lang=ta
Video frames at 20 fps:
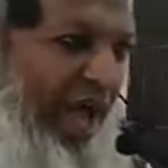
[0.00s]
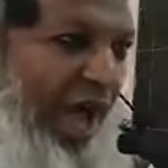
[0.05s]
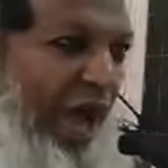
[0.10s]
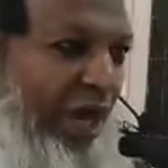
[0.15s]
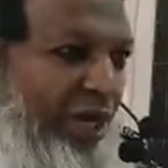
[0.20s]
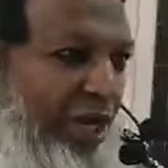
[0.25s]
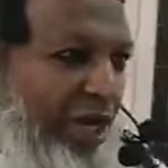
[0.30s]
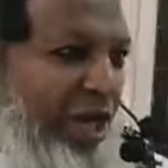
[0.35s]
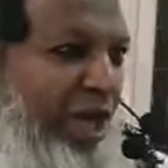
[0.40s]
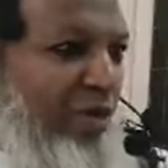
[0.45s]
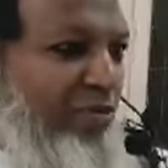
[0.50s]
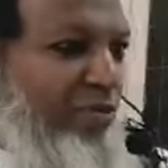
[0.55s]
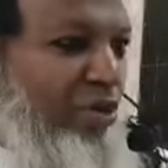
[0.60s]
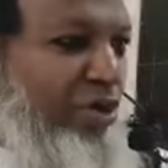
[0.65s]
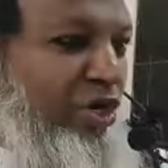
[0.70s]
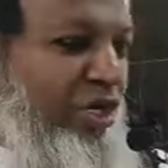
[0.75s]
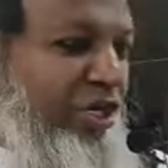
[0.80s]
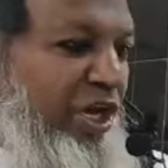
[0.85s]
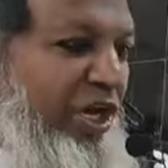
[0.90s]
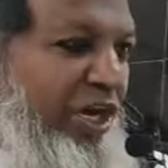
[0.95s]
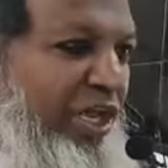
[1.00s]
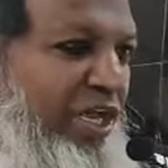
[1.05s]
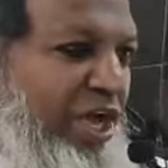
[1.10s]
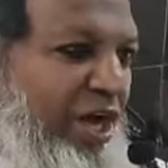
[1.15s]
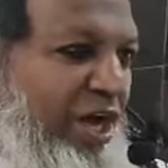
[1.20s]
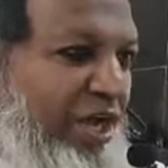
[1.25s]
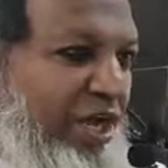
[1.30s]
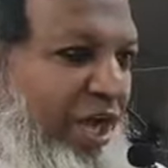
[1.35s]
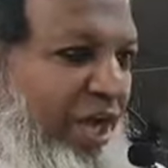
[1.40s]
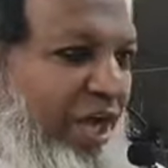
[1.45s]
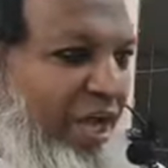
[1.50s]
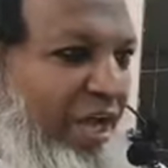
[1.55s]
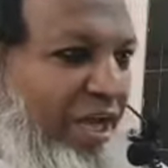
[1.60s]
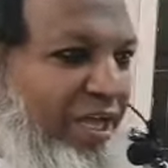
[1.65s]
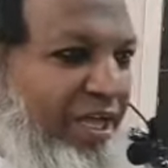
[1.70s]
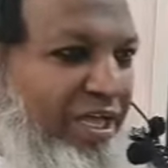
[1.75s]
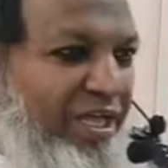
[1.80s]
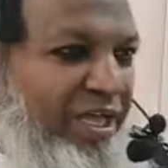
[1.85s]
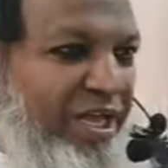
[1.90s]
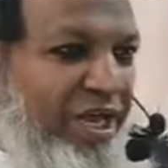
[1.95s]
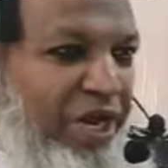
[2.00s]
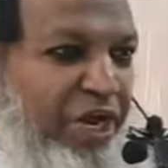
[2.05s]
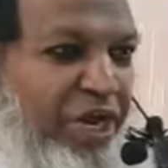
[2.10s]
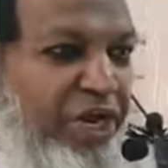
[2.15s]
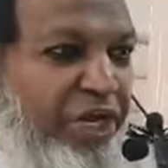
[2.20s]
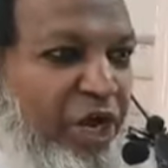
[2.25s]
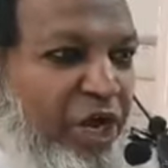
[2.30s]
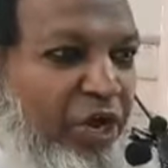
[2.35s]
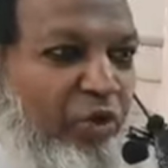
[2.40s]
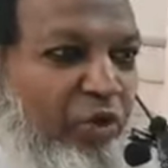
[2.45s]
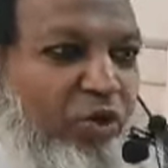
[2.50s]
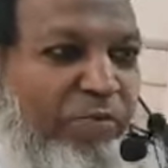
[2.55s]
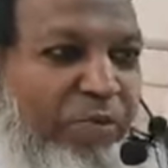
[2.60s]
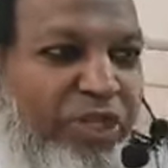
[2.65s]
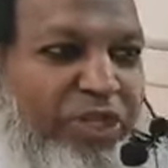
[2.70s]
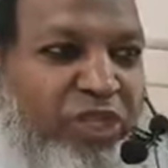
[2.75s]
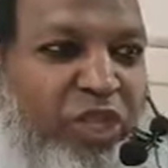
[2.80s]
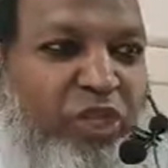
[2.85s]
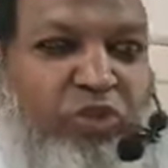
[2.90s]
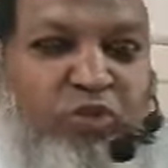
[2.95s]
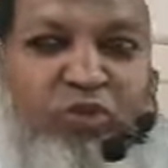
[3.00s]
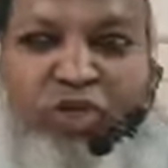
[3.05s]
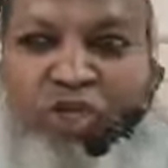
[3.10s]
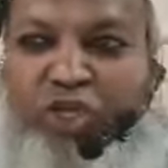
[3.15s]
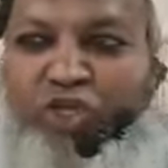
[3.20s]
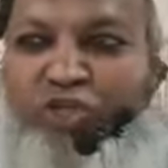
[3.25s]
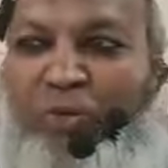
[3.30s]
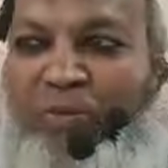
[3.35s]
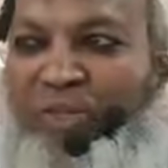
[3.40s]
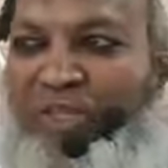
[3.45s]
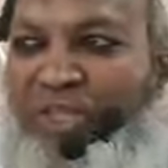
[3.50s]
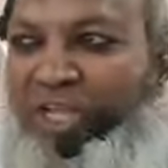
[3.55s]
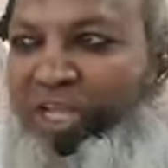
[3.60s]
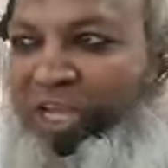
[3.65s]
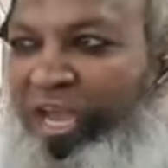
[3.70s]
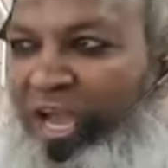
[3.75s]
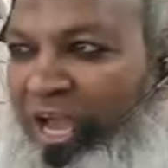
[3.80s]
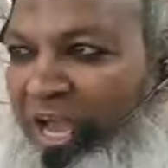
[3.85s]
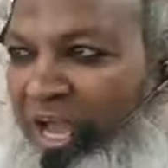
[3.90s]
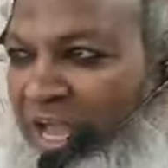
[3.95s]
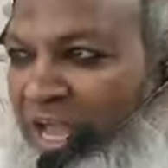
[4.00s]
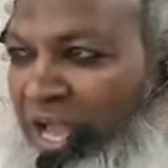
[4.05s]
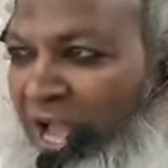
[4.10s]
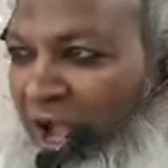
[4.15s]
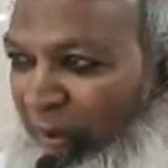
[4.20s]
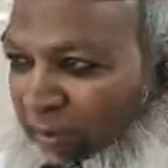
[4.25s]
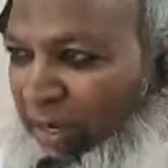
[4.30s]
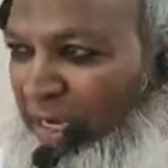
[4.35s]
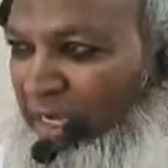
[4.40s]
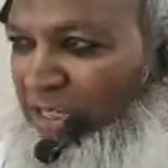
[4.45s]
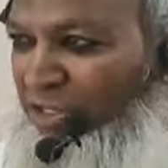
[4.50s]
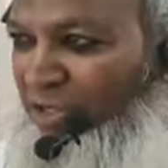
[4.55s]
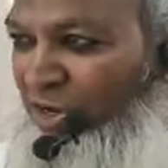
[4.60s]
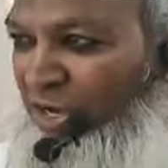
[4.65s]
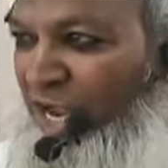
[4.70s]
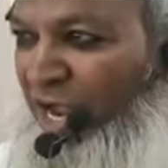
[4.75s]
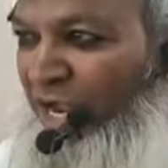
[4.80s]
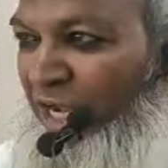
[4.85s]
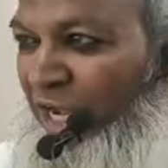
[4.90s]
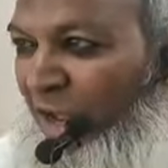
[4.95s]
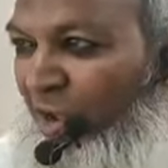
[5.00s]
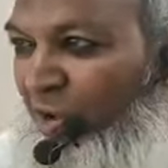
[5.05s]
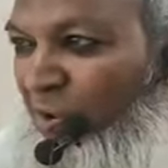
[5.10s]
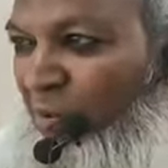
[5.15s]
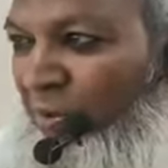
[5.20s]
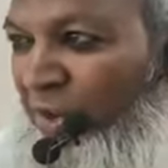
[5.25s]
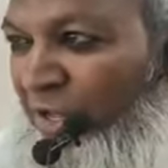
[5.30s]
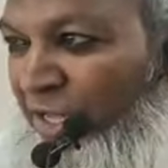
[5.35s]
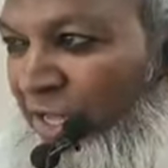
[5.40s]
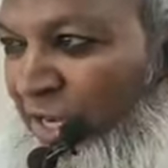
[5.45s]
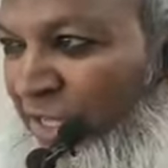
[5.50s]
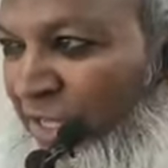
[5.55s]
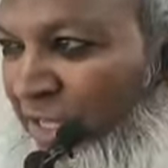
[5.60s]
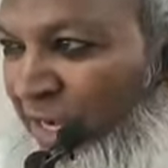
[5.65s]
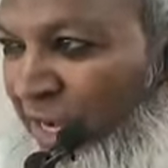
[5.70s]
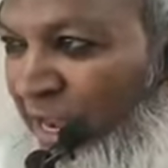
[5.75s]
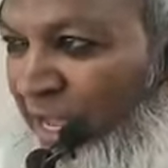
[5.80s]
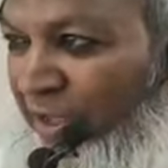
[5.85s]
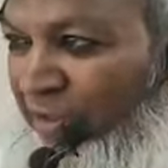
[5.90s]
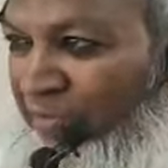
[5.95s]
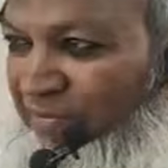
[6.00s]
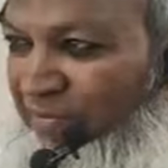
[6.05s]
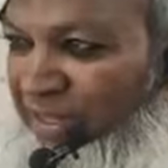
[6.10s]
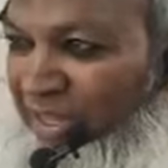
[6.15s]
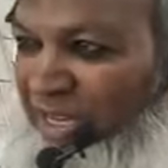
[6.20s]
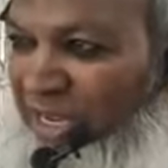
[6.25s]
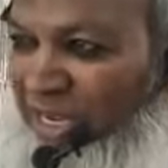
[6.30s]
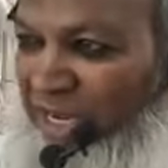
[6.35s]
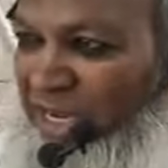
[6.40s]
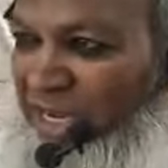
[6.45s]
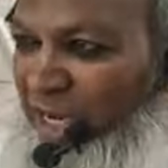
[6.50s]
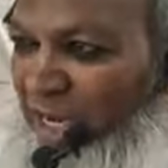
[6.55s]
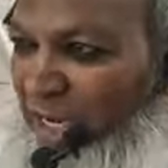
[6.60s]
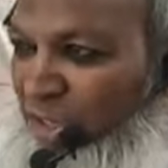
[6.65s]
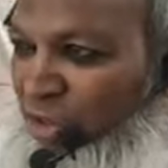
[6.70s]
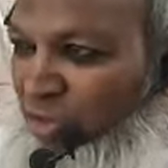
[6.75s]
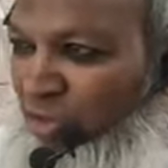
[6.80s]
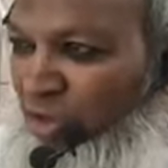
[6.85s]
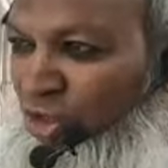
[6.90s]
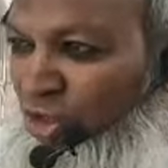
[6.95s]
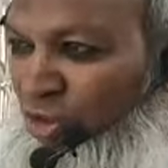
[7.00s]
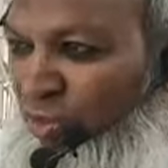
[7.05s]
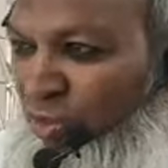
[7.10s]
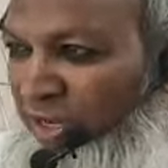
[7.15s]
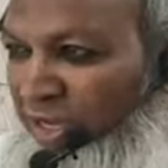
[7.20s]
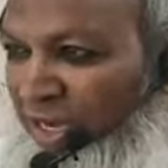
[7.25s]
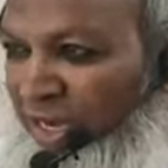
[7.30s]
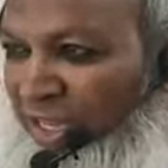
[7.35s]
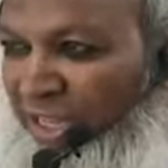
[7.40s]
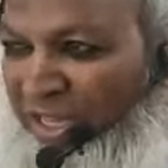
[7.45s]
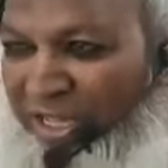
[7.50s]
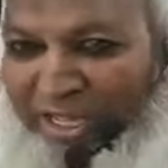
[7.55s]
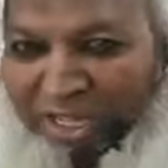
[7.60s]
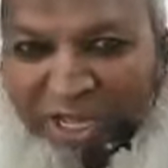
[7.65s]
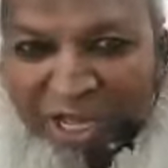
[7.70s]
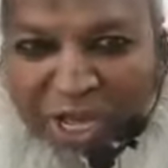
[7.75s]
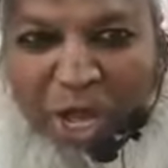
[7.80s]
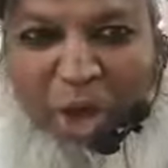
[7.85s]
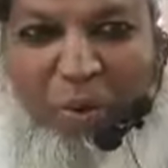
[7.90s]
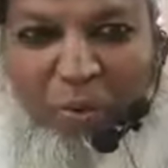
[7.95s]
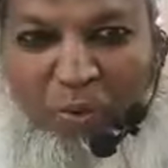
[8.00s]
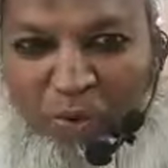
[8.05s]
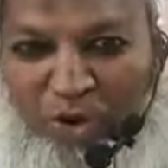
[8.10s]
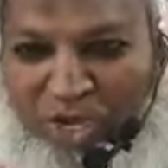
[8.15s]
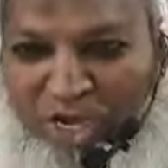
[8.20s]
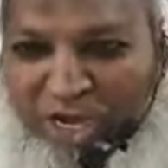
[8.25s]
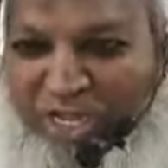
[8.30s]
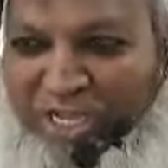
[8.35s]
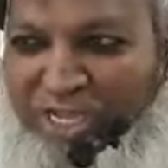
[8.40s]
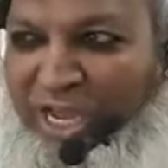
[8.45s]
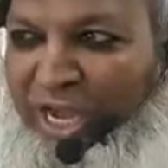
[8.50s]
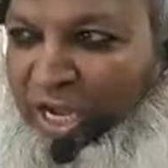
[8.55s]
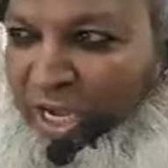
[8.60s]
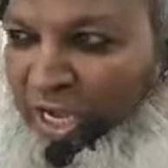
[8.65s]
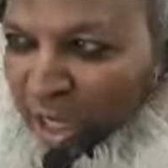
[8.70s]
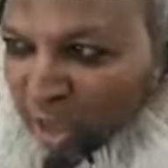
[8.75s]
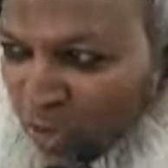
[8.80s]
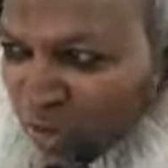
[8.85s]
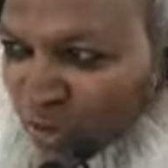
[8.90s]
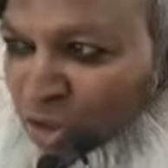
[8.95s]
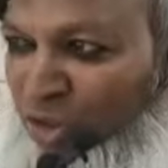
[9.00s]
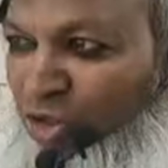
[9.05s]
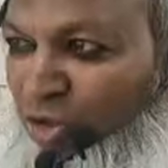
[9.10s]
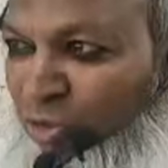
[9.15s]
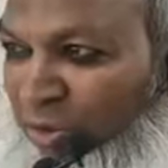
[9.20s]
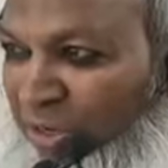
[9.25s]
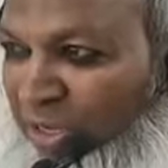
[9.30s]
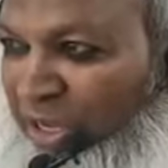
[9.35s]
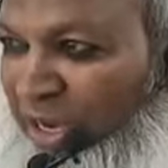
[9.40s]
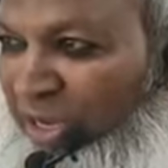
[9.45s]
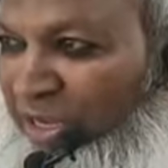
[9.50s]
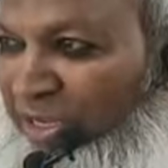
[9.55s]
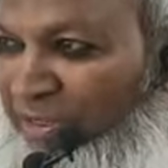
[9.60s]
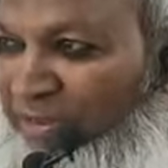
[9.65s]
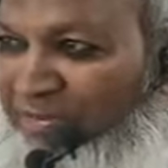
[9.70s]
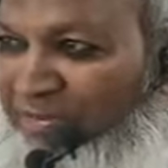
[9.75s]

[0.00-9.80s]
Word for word: அல்லாவுக்கு இணையாக நீங்கள் குடும்பத்தை தூக்கி சுமந்தீங்க அப்படின்னு சொன்னால் அல்லாவுக்கு பிடிக்கிறது இல்லை நீ என்ன தூக்கி சுமக்கிறது உன்னையே அல்லா தூக்கி சுமக்கிறான்